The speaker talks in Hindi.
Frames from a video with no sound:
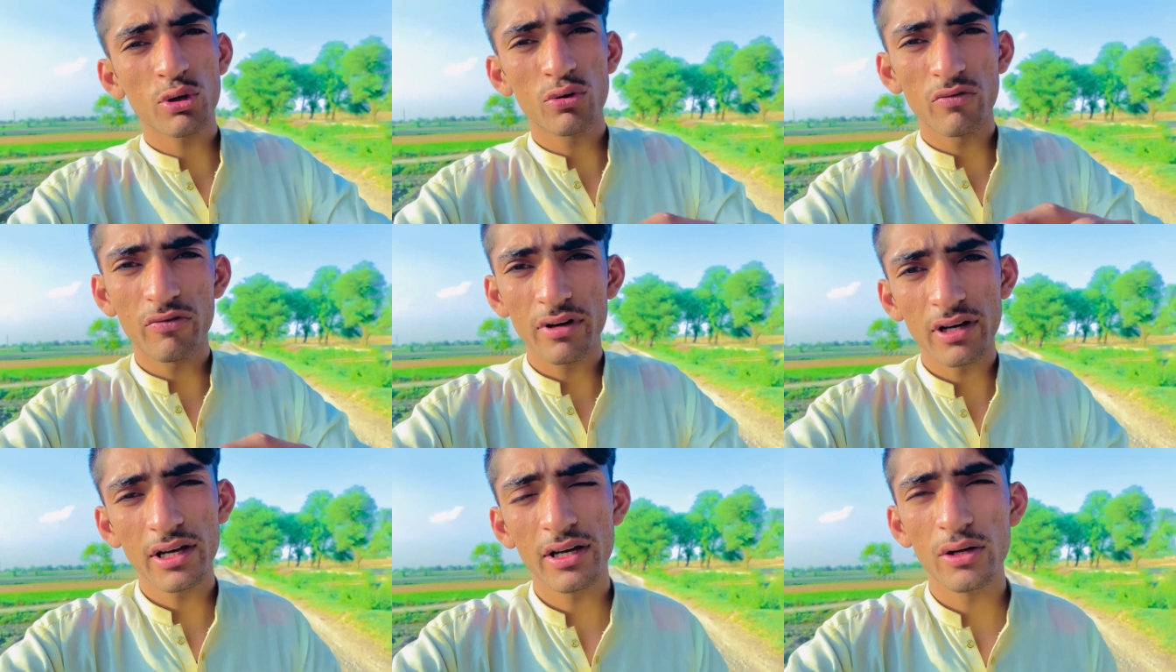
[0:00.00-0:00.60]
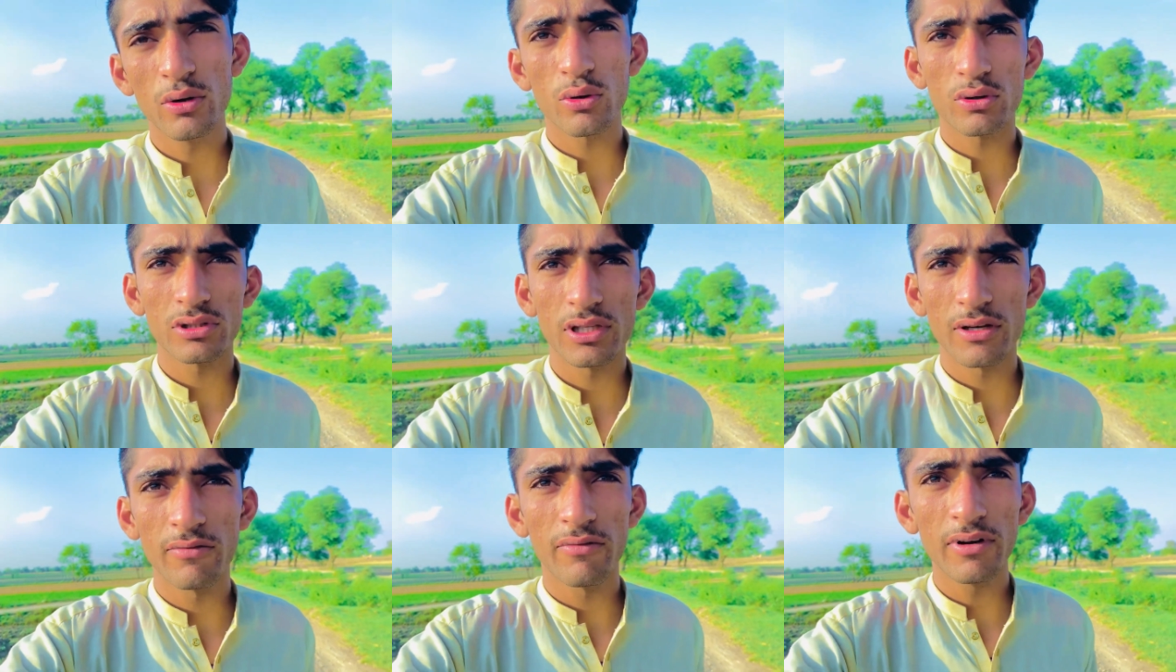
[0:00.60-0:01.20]
को वा ही दुख
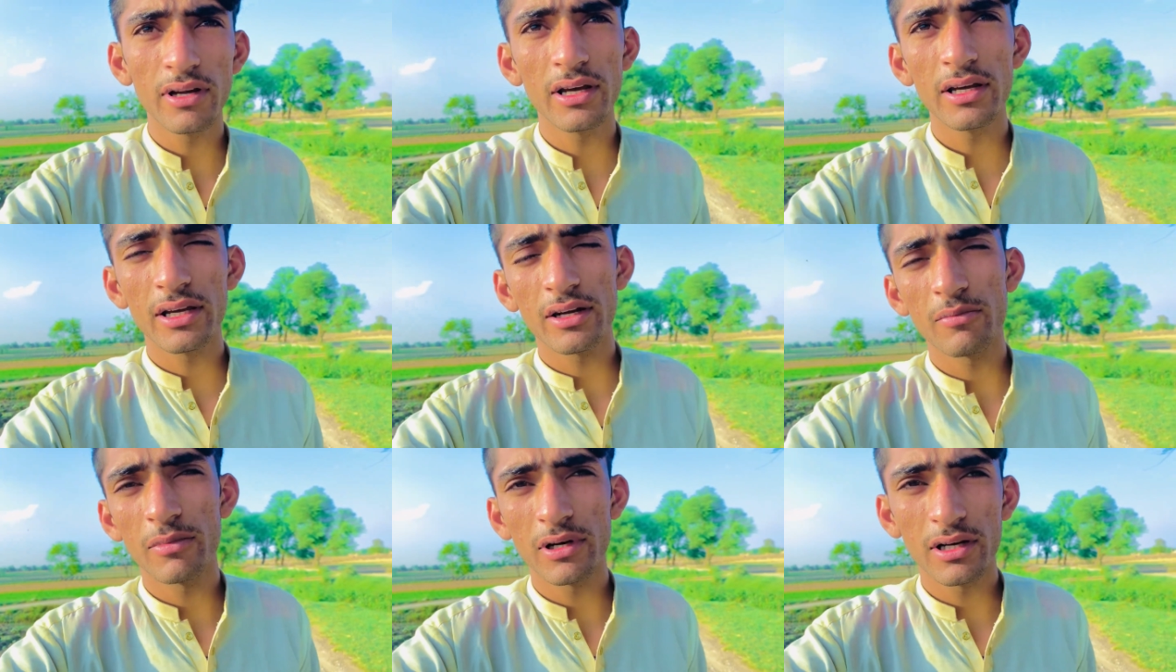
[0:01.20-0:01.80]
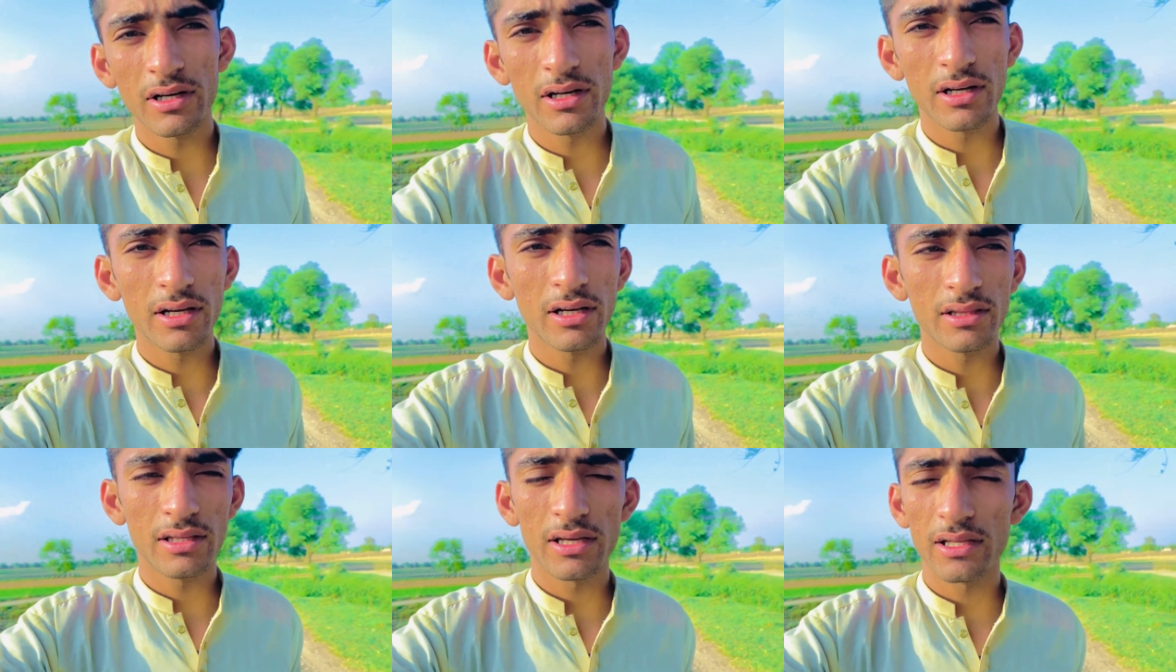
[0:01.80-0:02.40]
थे वॾा ही अरमान
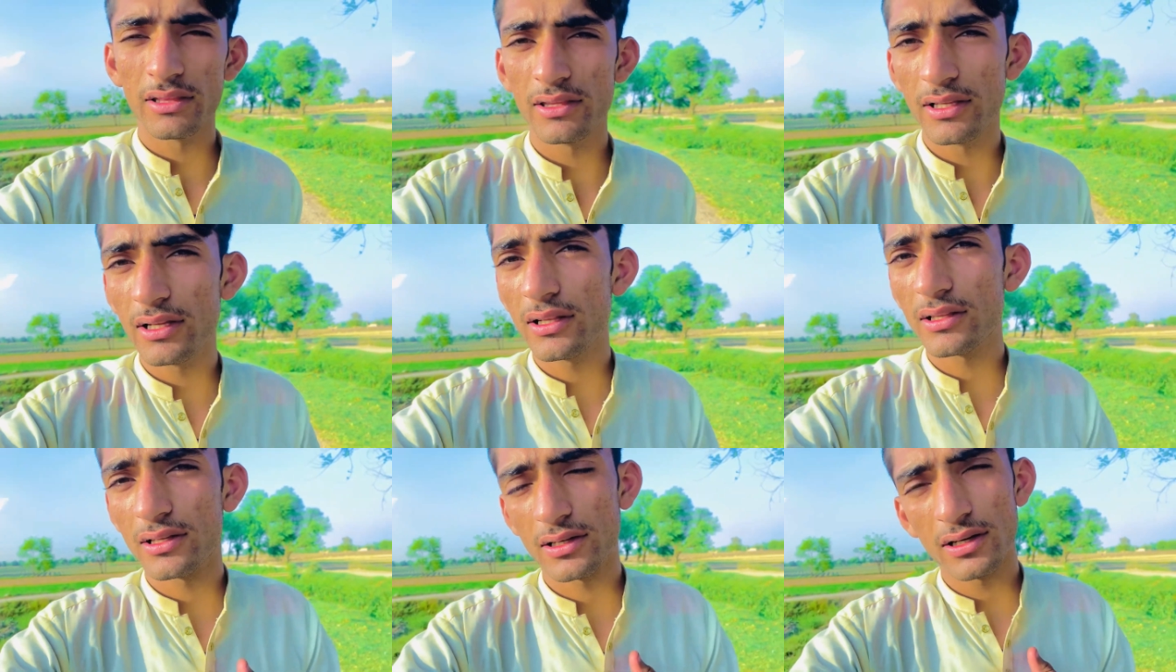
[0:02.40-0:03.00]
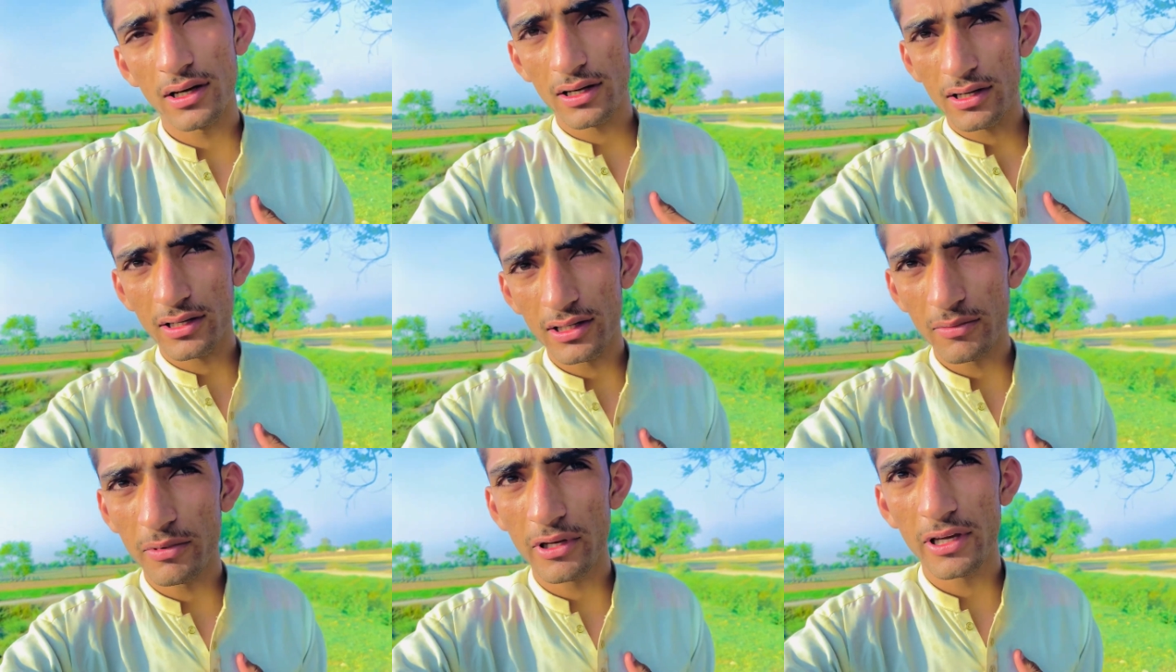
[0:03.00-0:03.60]
लगे थे दिल ते गाल
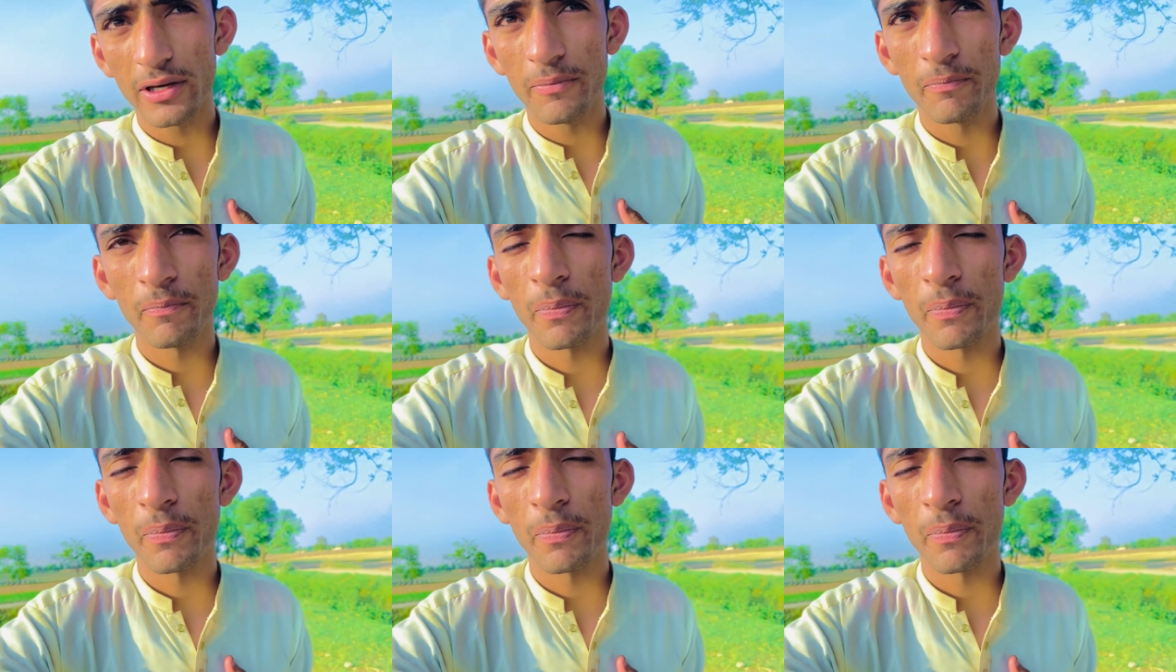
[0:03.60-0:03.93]
लगी पी है